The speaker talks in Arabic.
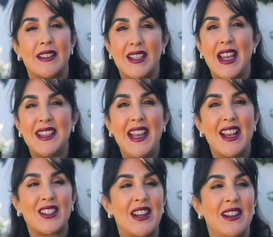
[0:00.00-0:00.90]
ثاني
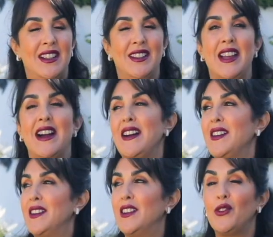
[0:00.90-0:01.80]
حاجه عندها
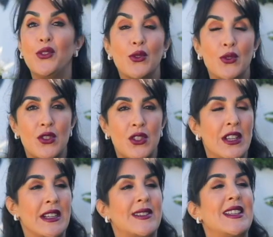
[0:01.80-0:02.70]
آه، الفلوس
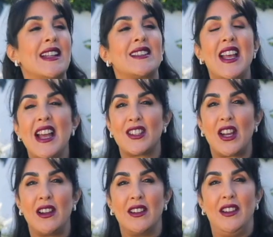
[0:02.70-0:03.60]
ثالث
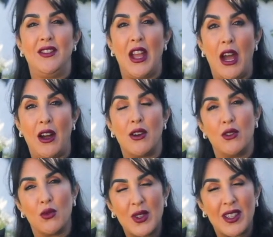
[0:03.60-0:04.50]
حاجه عندها
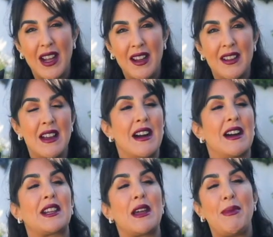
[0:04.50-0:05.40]
ولدها
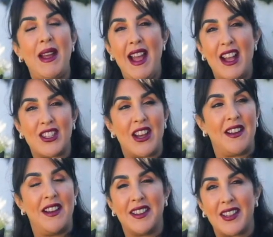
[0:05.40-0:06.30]
الرابع
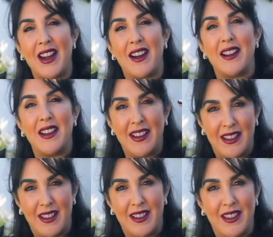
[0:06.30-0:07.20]
حاجه عندها
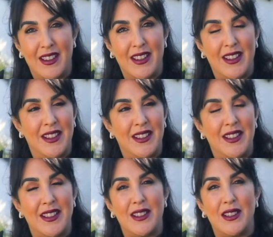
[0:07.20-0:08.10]

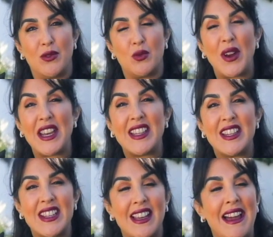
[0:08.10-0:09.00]

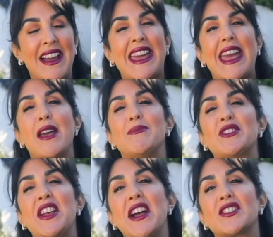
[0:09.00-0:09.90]
الوالدين ديالها
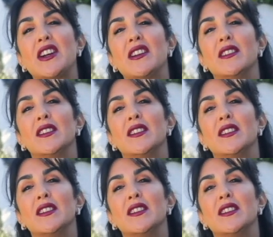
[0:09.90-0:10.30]
خامس حاجه